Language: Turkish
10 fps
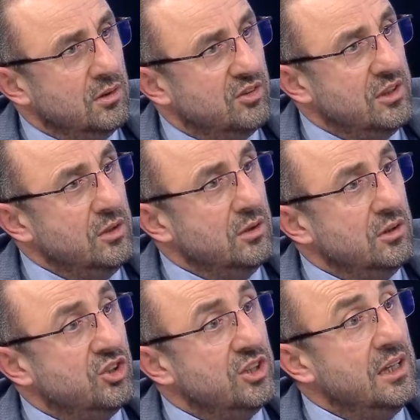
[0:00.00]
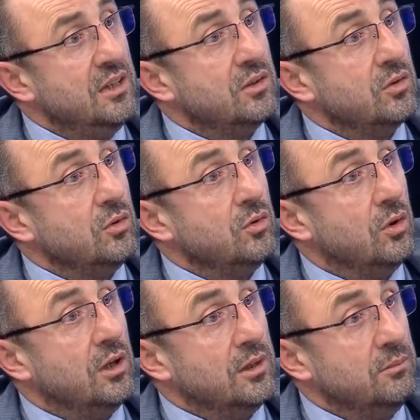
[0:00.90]
Seni Çin'e
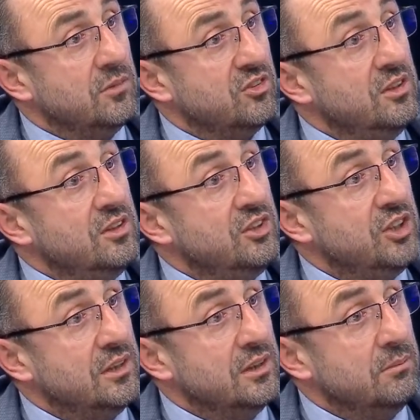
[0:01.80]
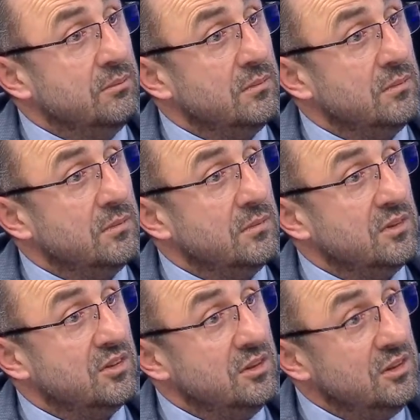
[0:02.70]
yollarım. Sınır dışı ederim.
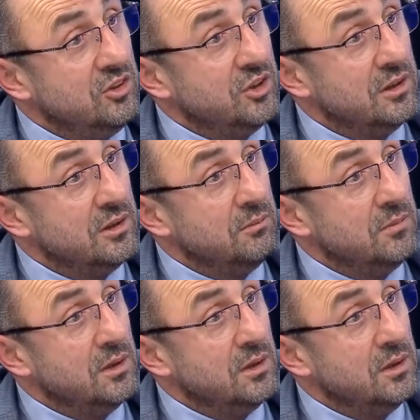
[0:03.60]
Sınır dışı ederim.